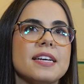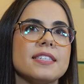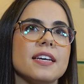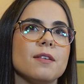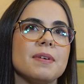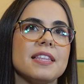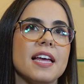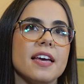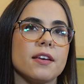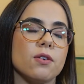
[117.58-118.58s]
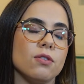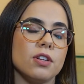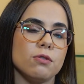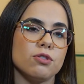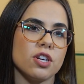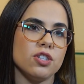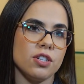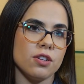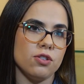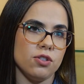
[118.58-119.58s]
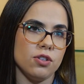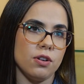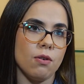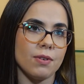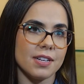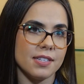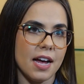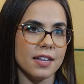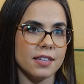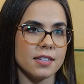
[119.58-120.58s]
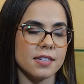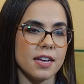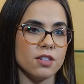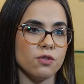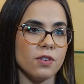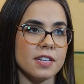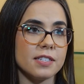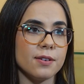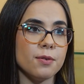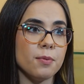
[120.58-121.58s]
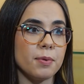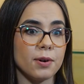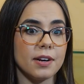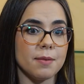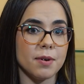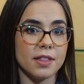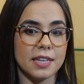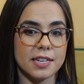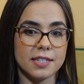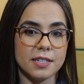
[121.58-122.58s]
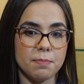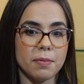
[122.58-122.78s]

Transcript: essa era uma ideia que o Rodrigo já tinha de longas datas, né, de fazer um programa nesse